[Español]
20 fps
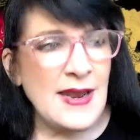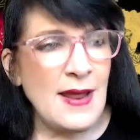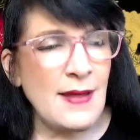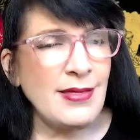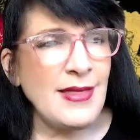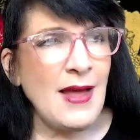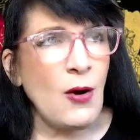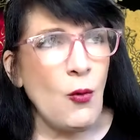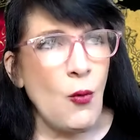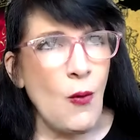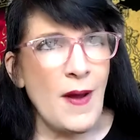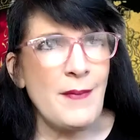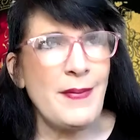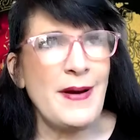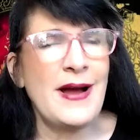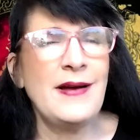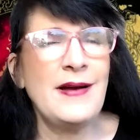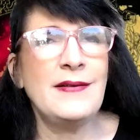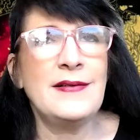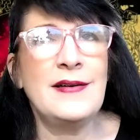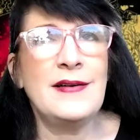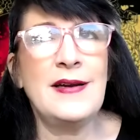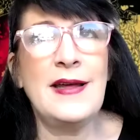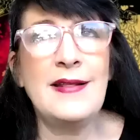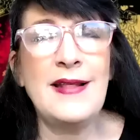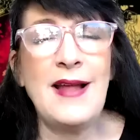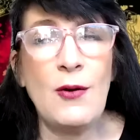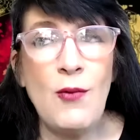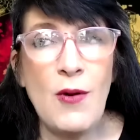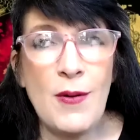En esta cueva,
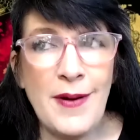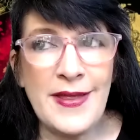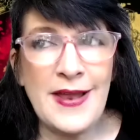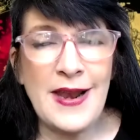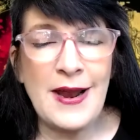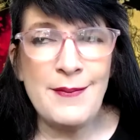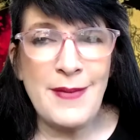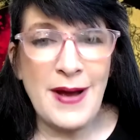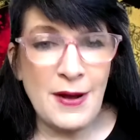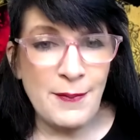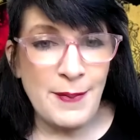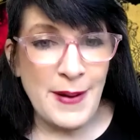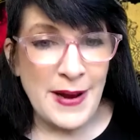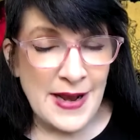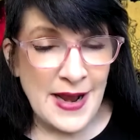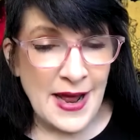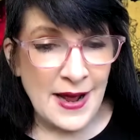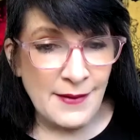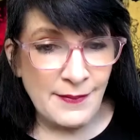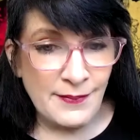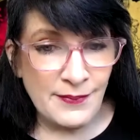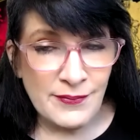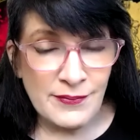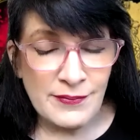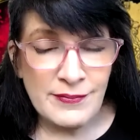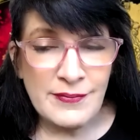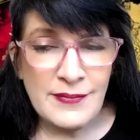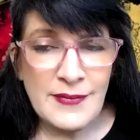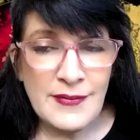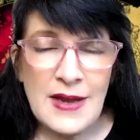que es la cueva de la
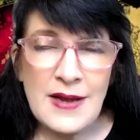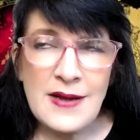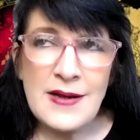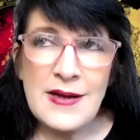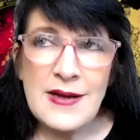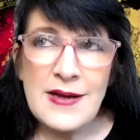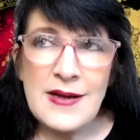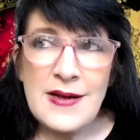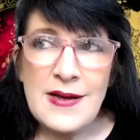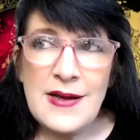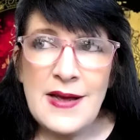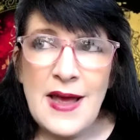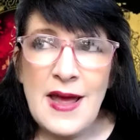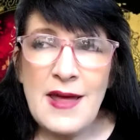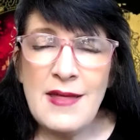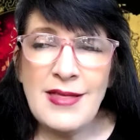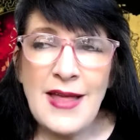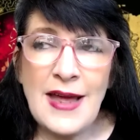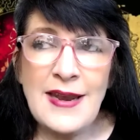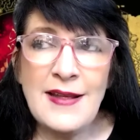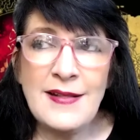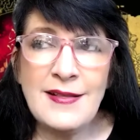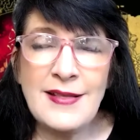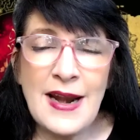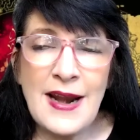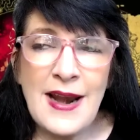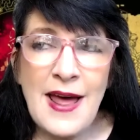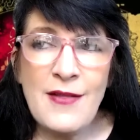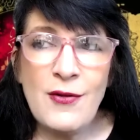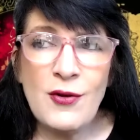Majpelá, están
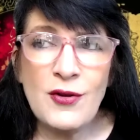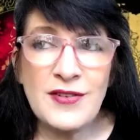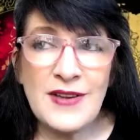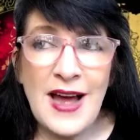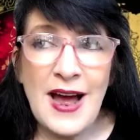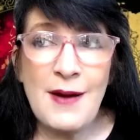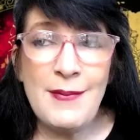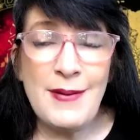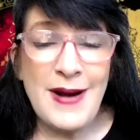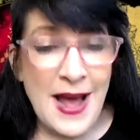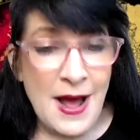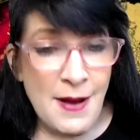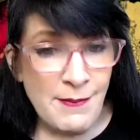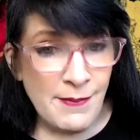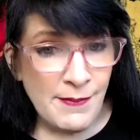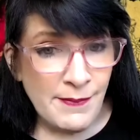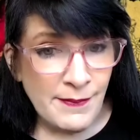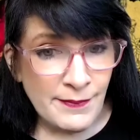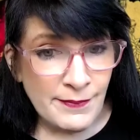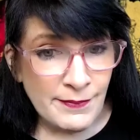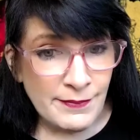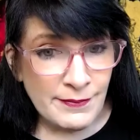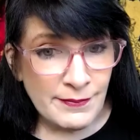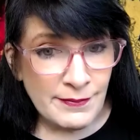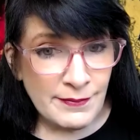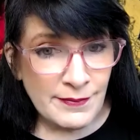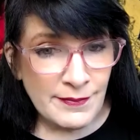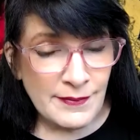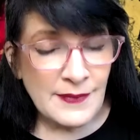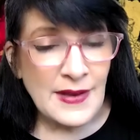enterrados Abraham
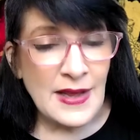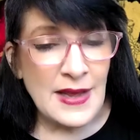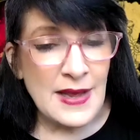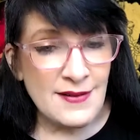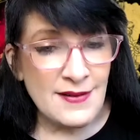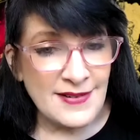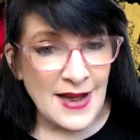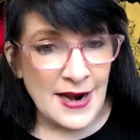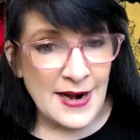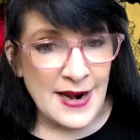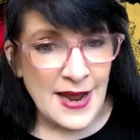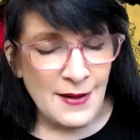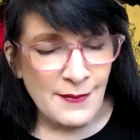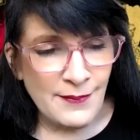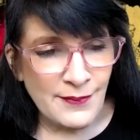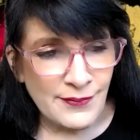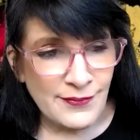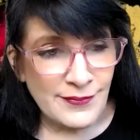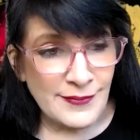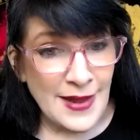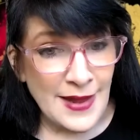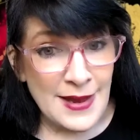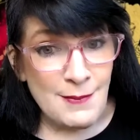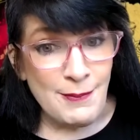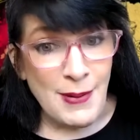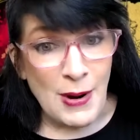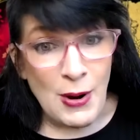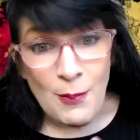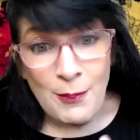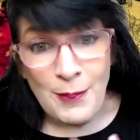y Sara,
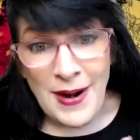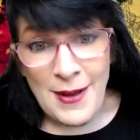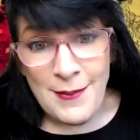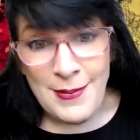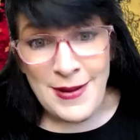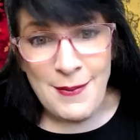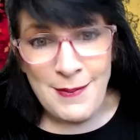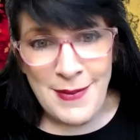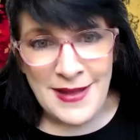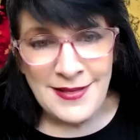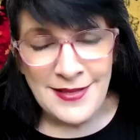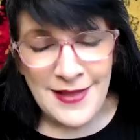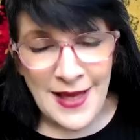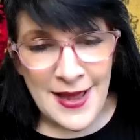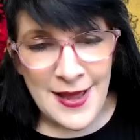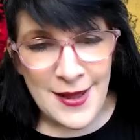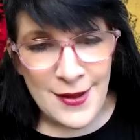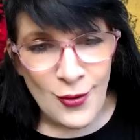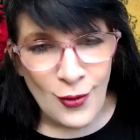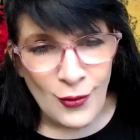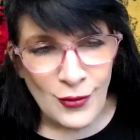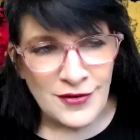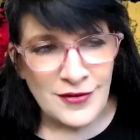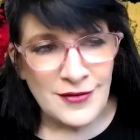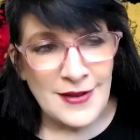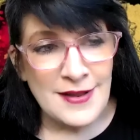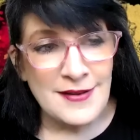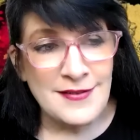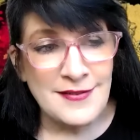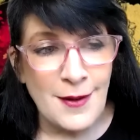pero previamente a
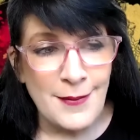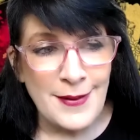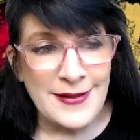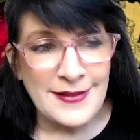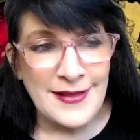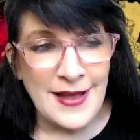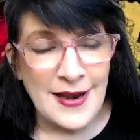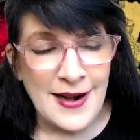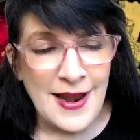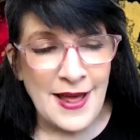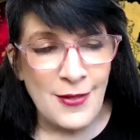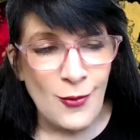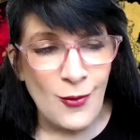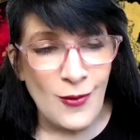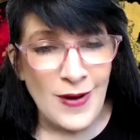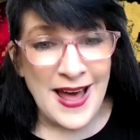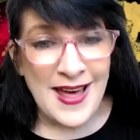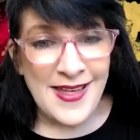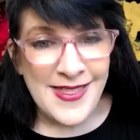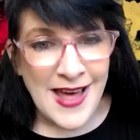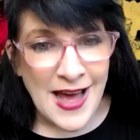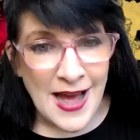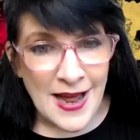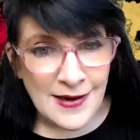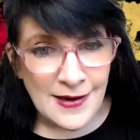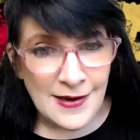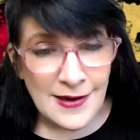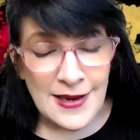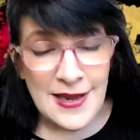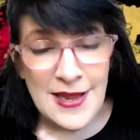ellos estaba enterrado
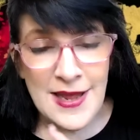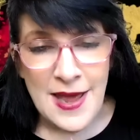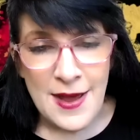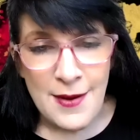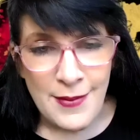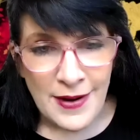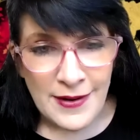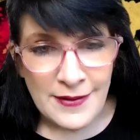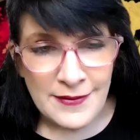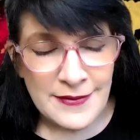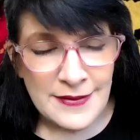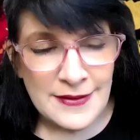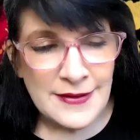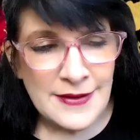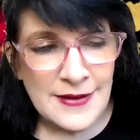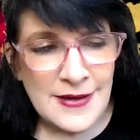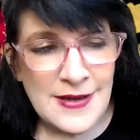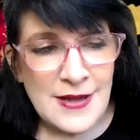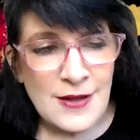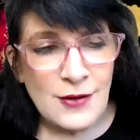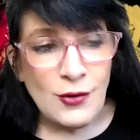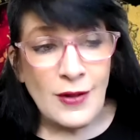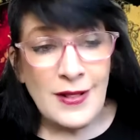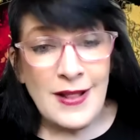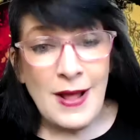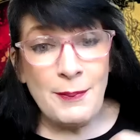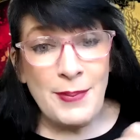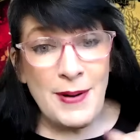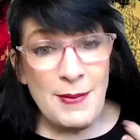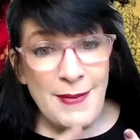Adán y Eva.
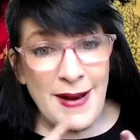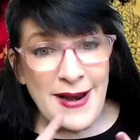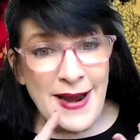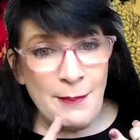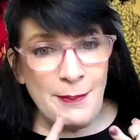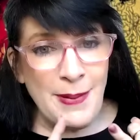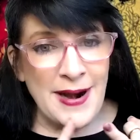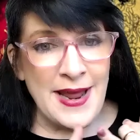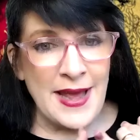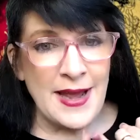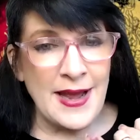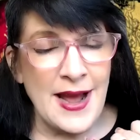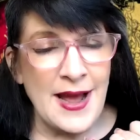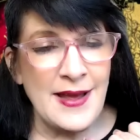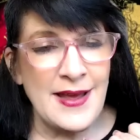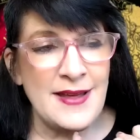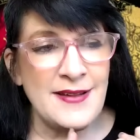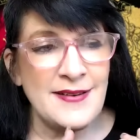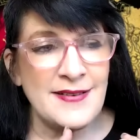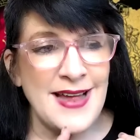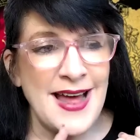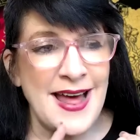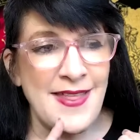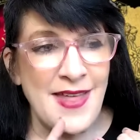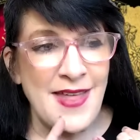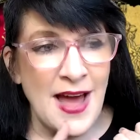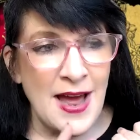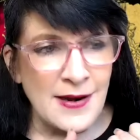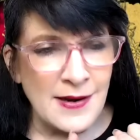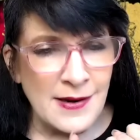Entonces la primera pareja es
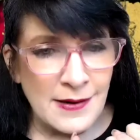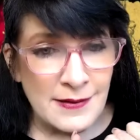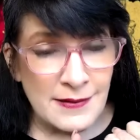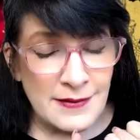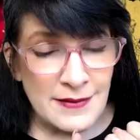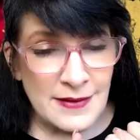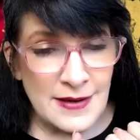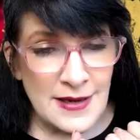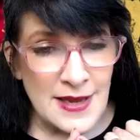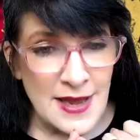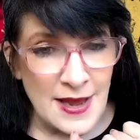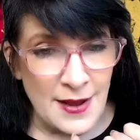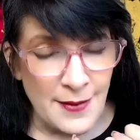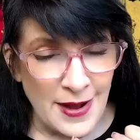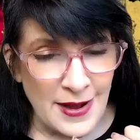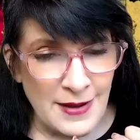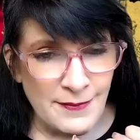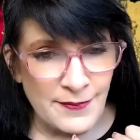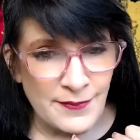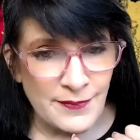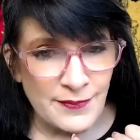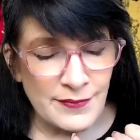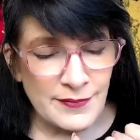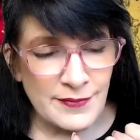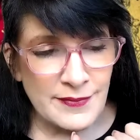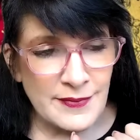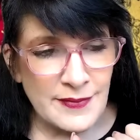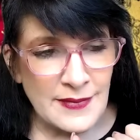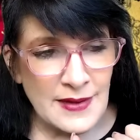Adán y Eva.